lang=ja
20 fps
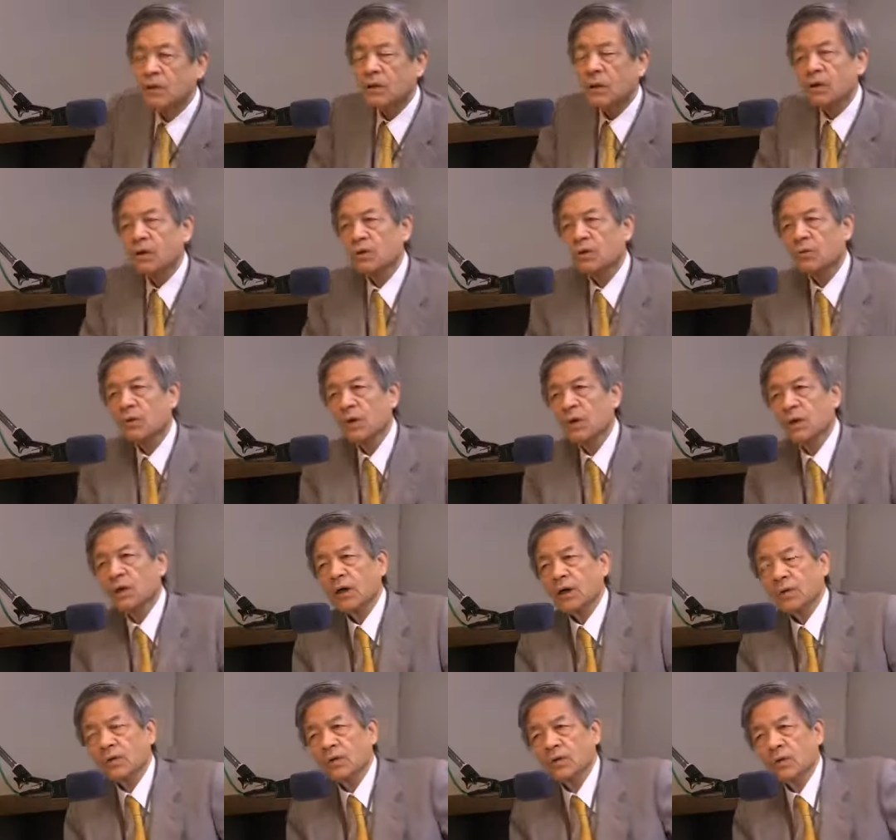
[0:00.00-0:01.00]
天皇
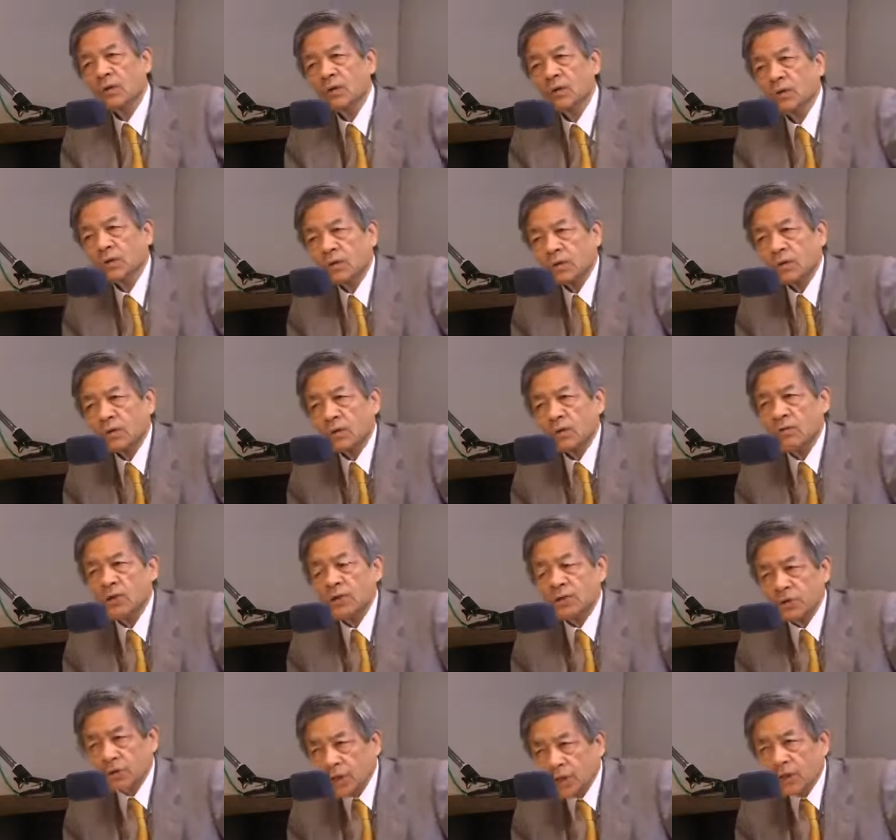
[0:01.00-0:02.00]
陛下のた
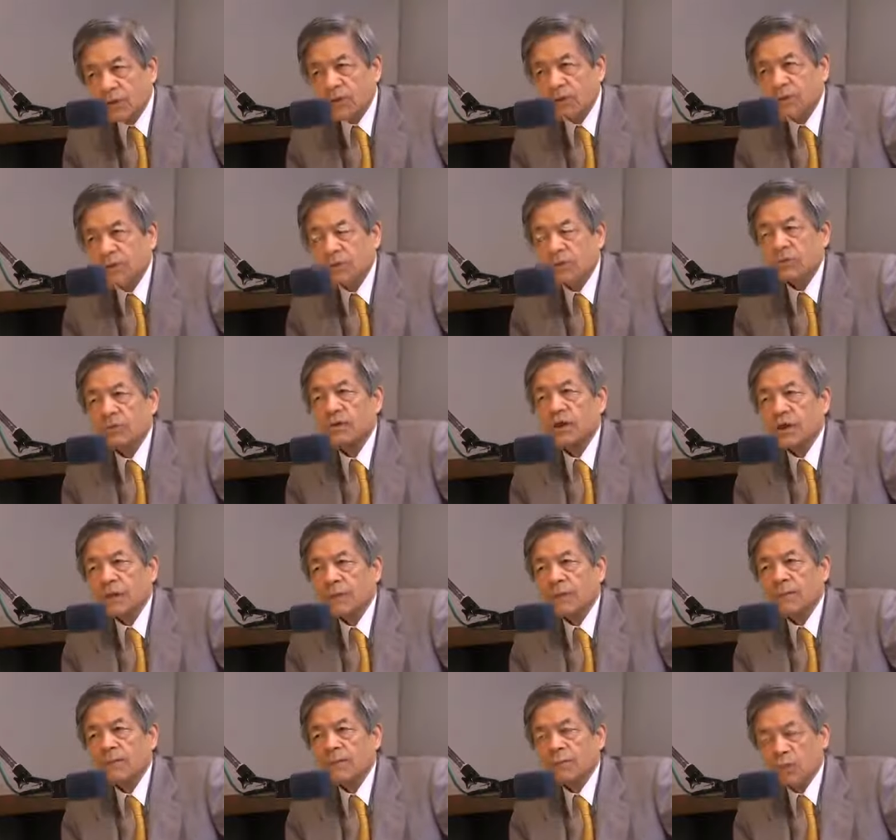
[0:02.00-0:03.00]
めに死ねと教えられ
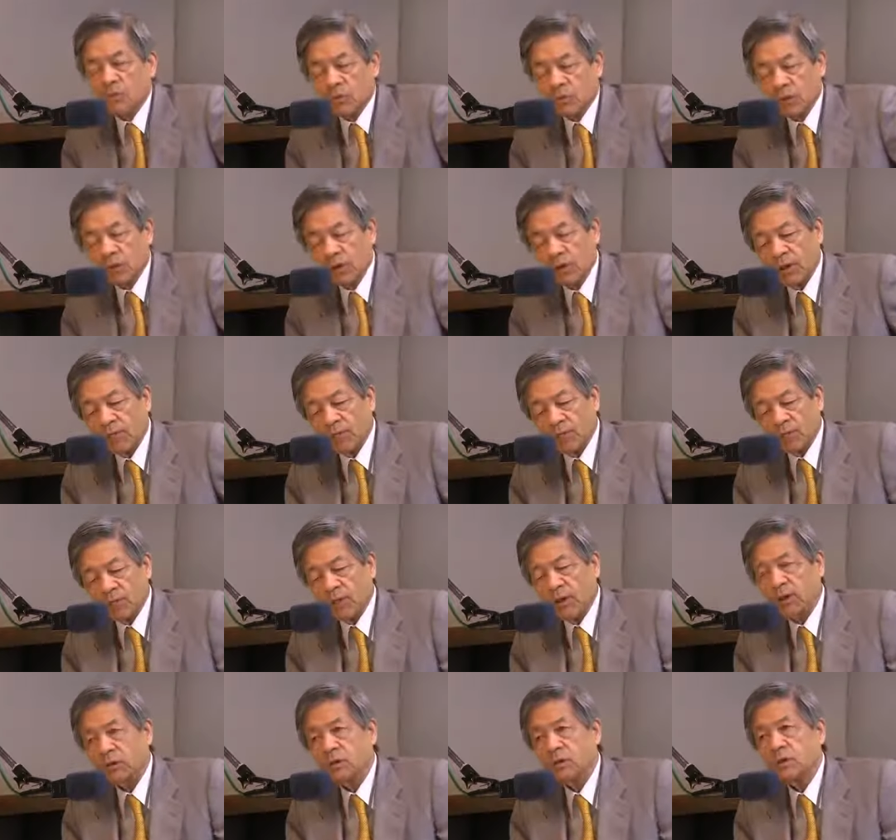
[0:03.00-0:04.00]
るところが
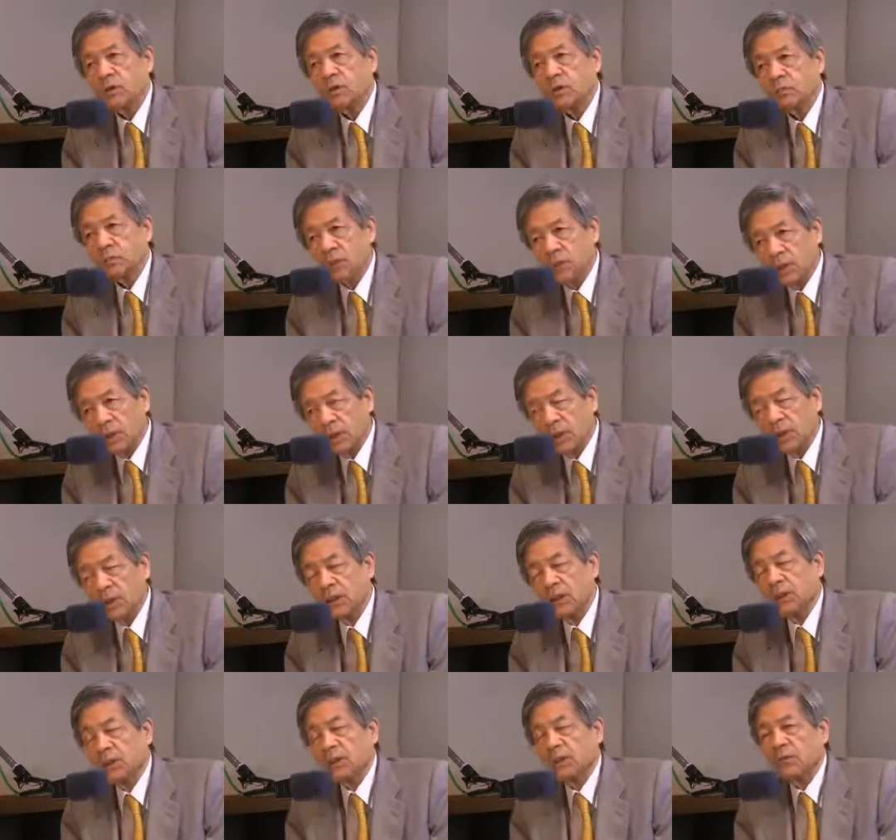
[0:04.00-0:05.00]
夏休み
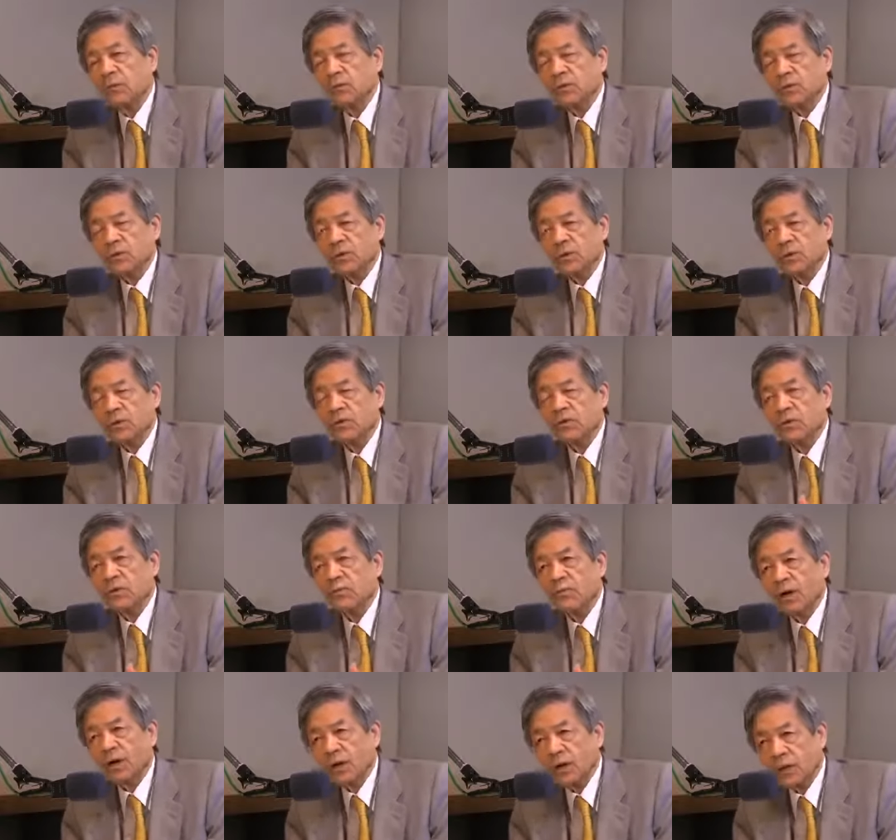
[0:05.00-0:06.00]
にこの戦争
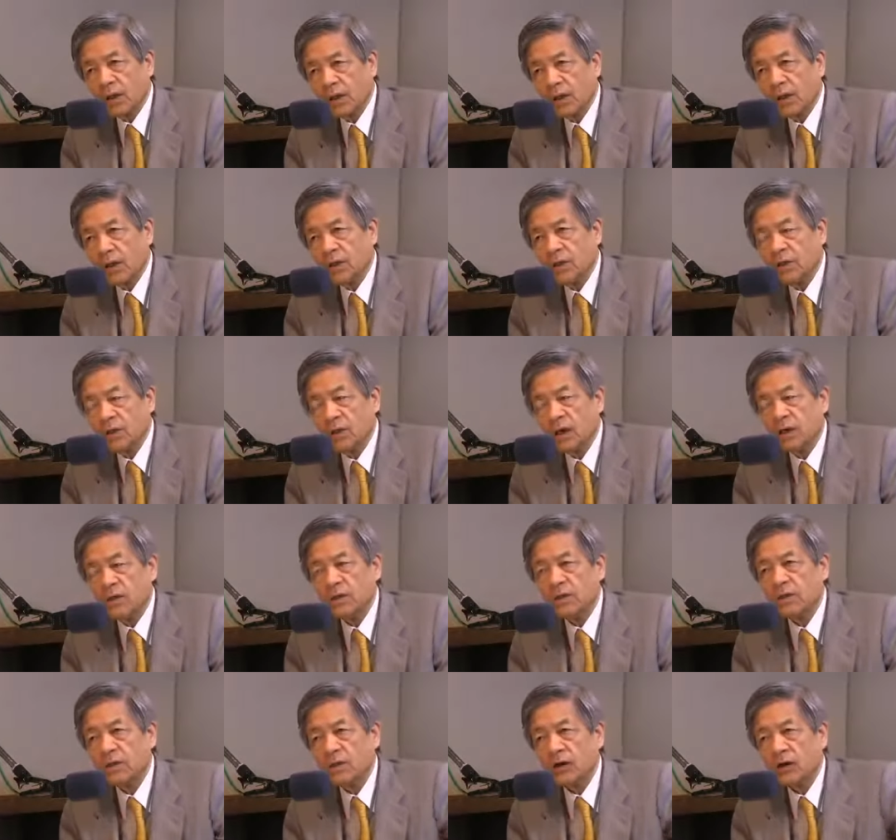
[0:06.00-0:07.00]
に負けたら2
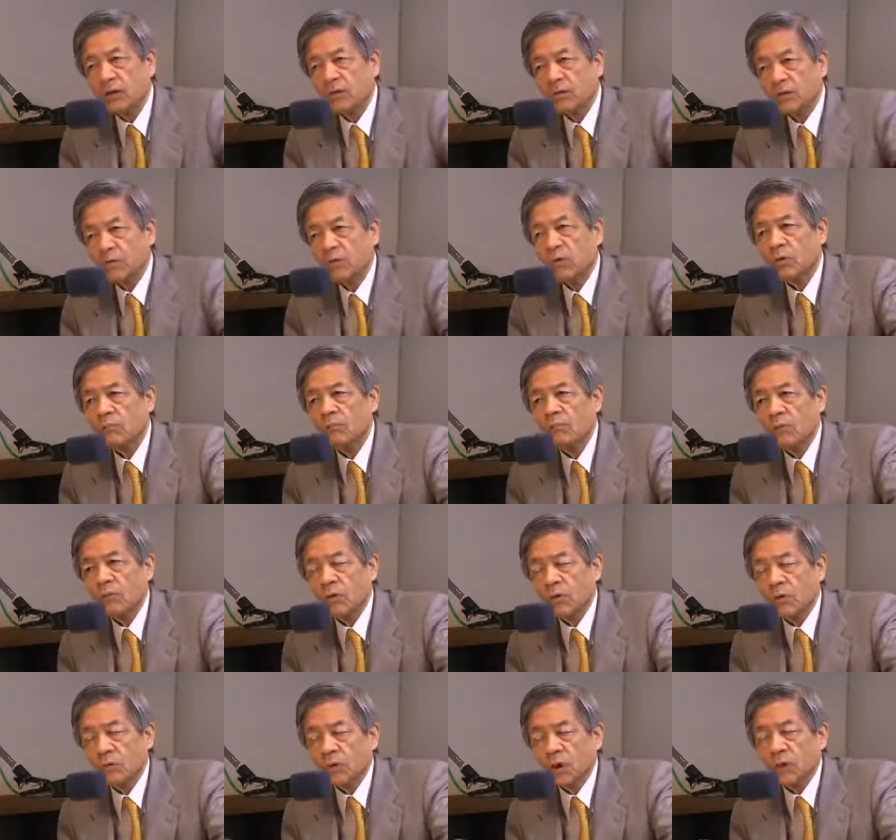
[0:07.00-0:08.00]
学期になると
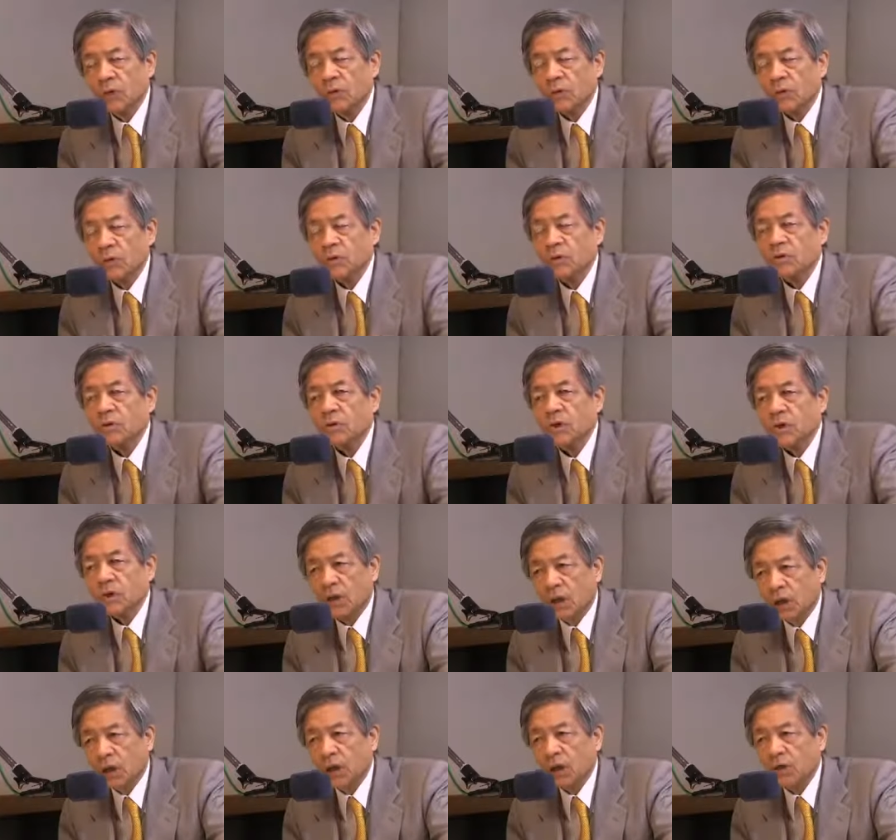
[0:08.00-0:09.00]
同じ先生
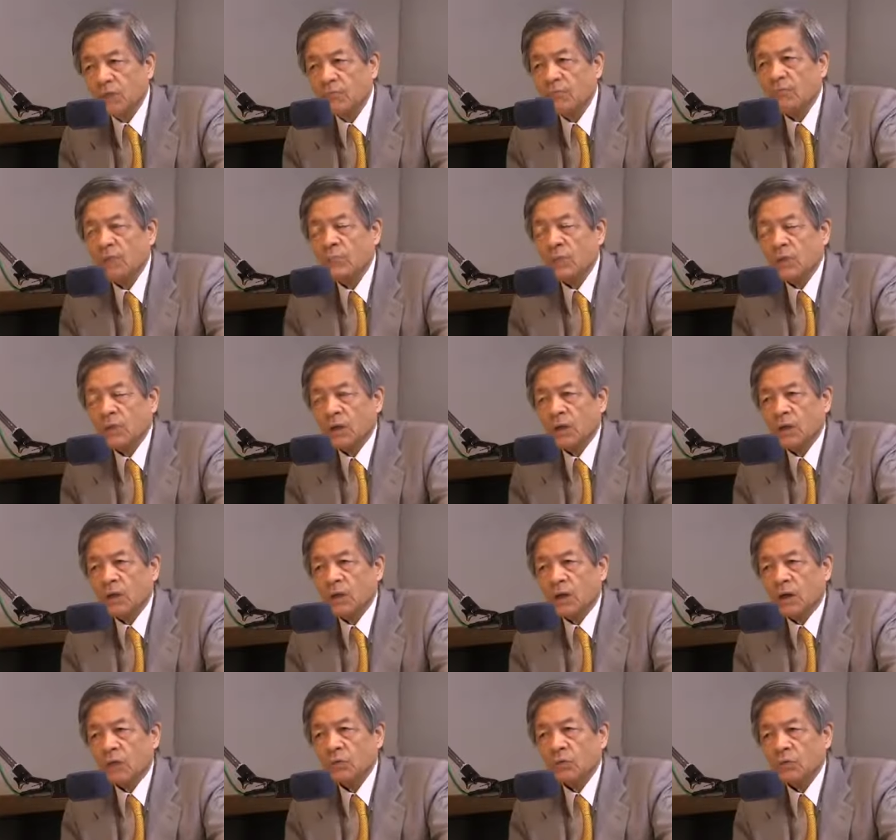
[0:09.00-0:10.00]
が
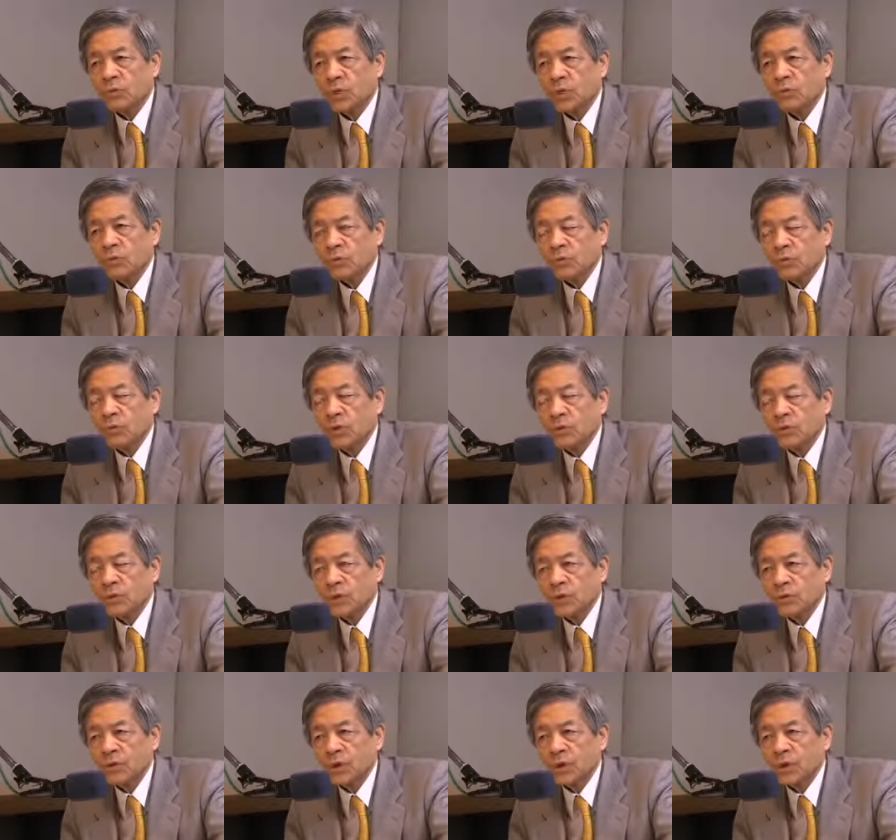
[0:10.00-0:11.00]
あの戦争は
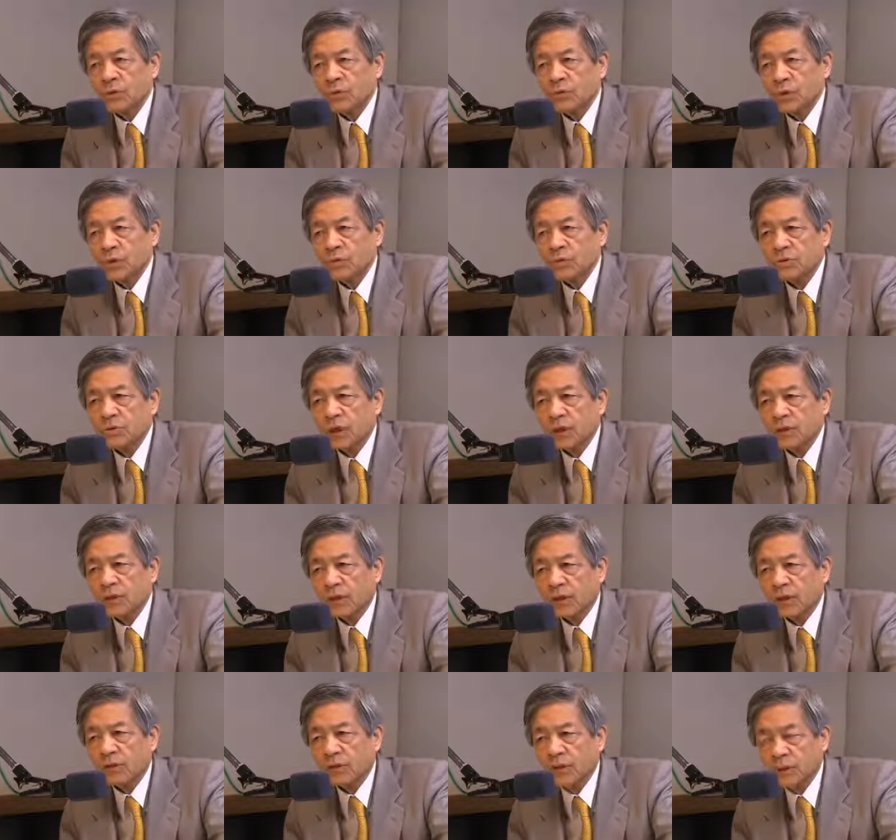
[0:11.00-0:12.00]
間違いの戦争だっ
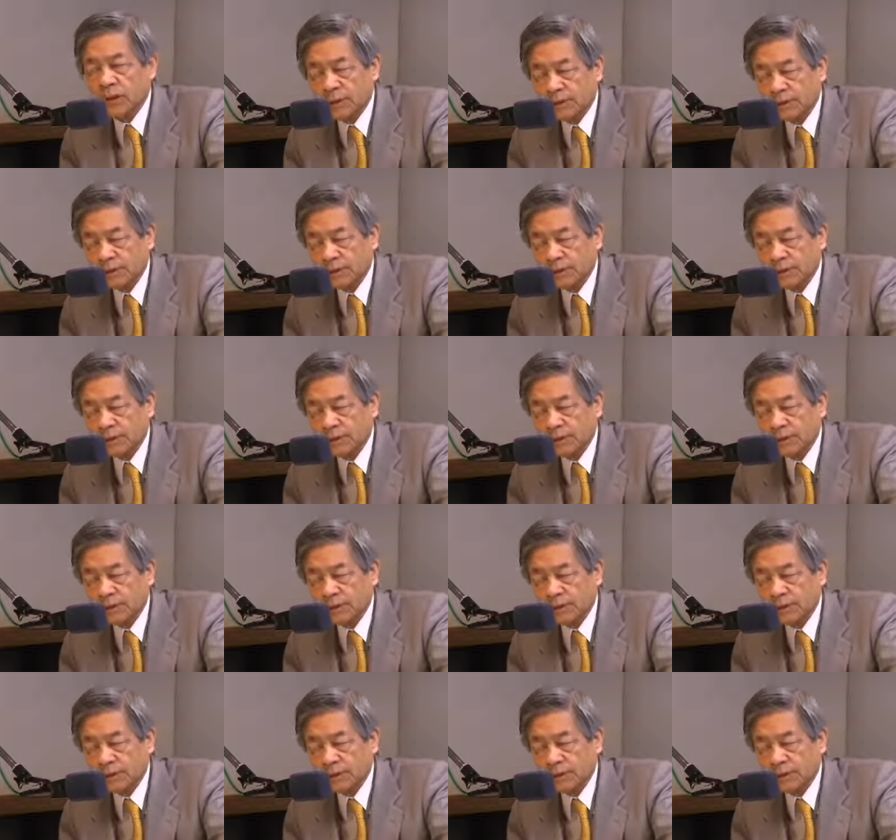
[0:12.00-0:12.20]
たと